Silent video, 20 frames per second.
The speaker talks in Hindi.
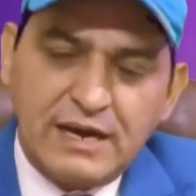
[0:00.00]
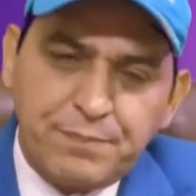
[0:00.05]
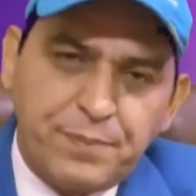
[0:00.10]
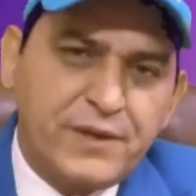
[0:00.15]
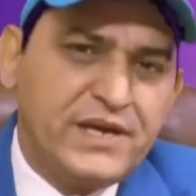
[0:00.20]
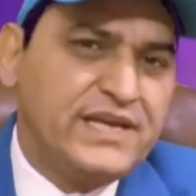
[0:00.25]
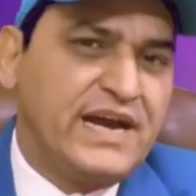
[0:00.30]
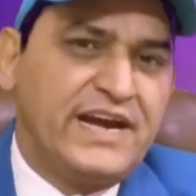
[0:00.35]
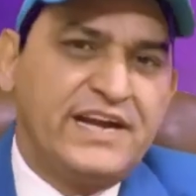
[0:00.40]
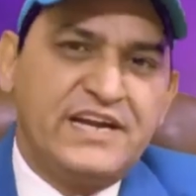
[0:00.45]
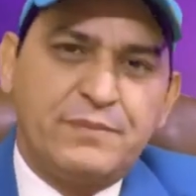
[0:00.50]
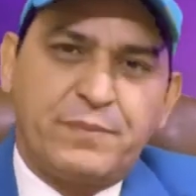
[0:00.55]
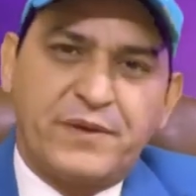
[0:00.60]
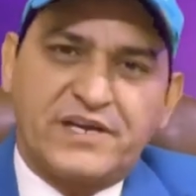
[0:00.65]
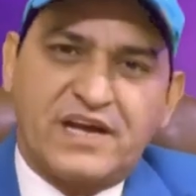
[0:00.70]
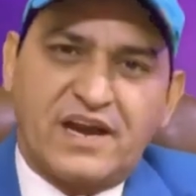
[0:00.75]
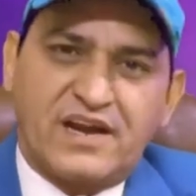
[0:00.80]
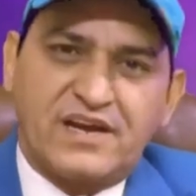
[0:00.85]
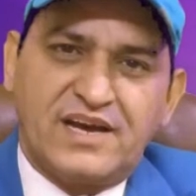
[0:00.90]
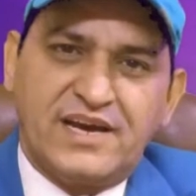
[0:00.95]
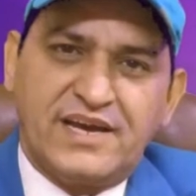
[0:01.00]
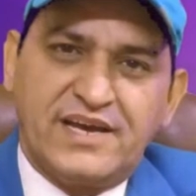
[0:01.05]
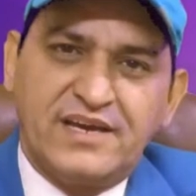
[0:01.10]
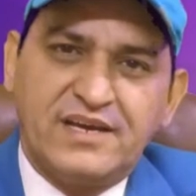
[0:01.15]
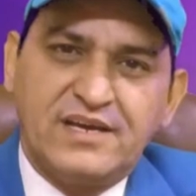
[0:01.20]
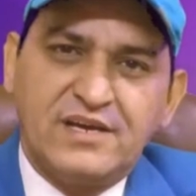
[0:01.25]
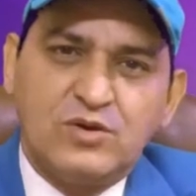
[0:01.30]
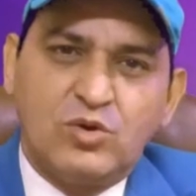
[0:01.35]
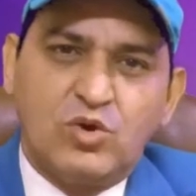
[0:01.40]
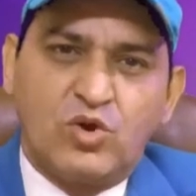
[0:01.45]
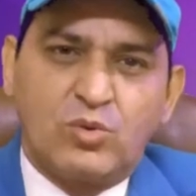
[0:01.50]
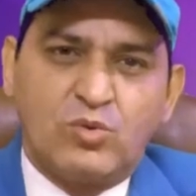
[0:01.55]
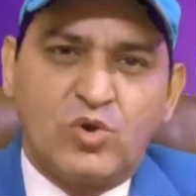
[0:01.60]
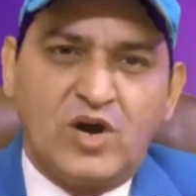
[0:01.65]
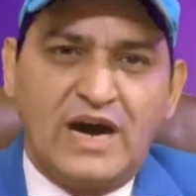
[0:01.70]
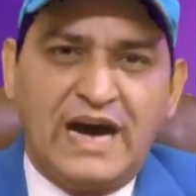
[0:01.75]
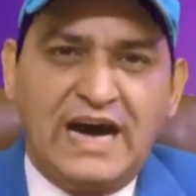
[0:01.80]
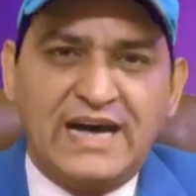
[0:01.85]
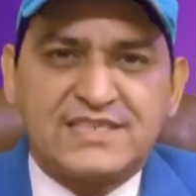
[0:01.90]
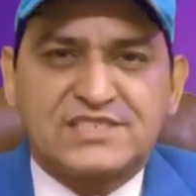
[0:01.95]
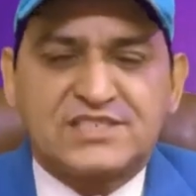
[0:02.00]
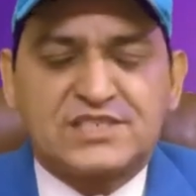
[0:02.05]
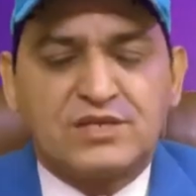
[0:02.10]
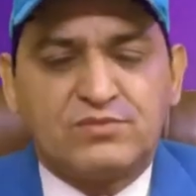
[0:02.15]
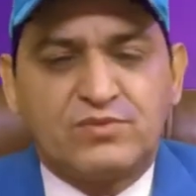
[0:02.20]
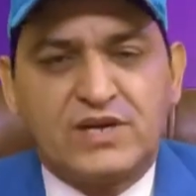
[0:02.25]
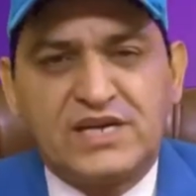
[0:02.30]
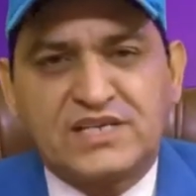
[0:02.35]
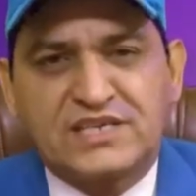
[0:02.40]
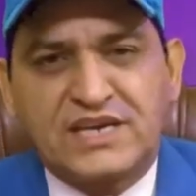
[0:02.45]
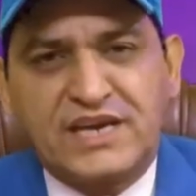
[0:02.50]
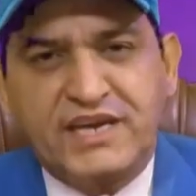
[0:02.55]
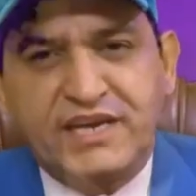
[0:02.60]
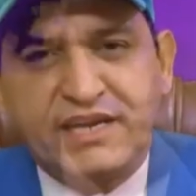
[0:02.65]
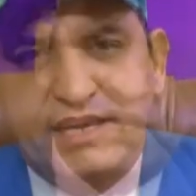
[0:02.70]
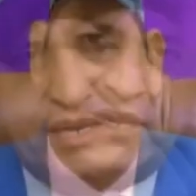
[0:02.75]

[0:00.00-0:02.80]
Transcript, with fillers: अपनी आईडी पे करना है और वो आरसीएम वर्ल्ड के